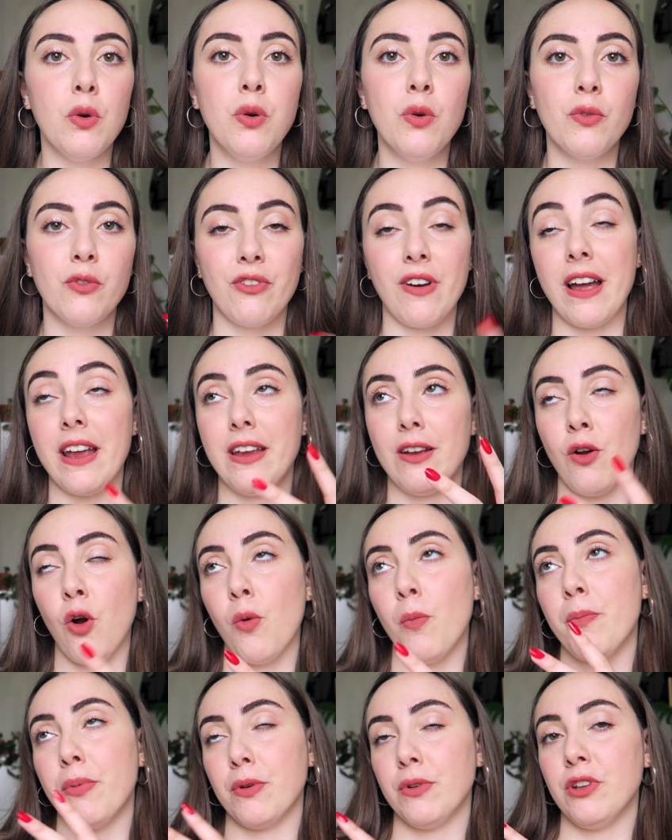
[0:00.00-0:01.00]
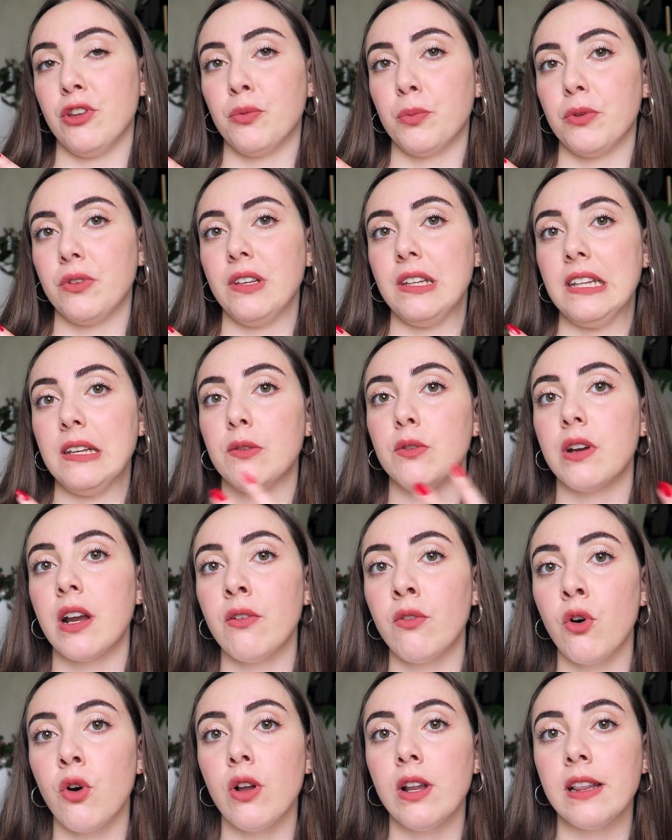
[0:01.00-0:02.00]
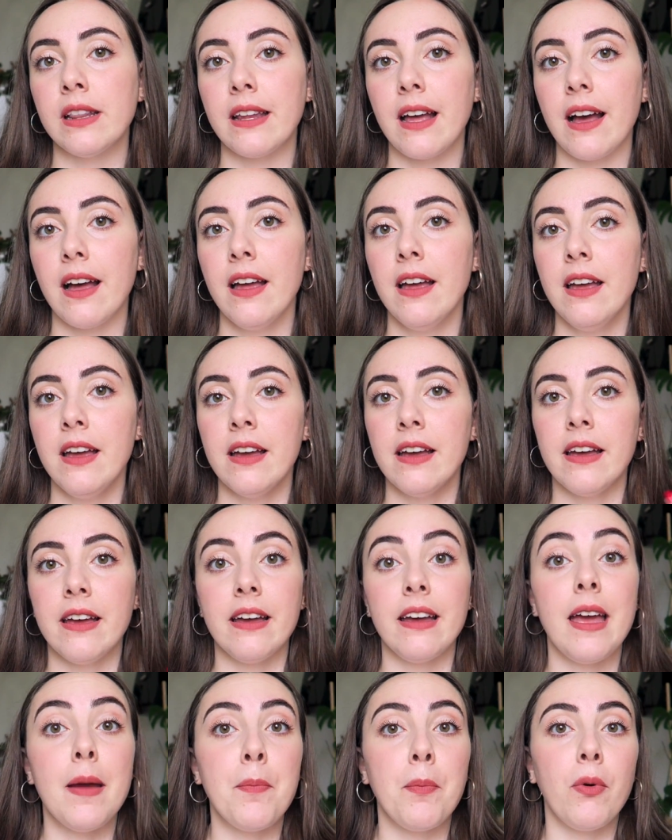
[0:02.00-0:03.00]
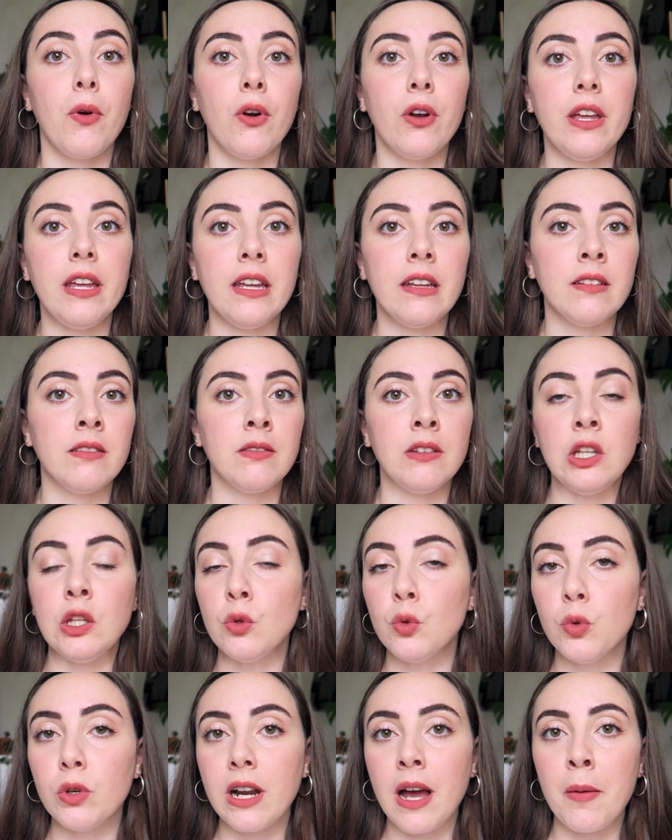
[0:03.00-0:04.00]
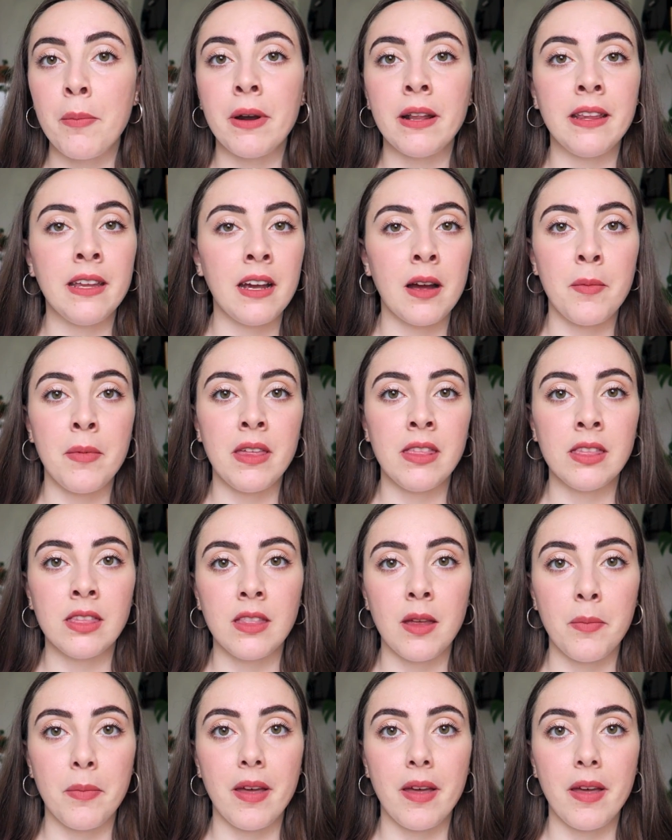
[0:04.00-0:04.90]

un, fai, compri un dispositivo una volta eh, e poi ti dura praticamente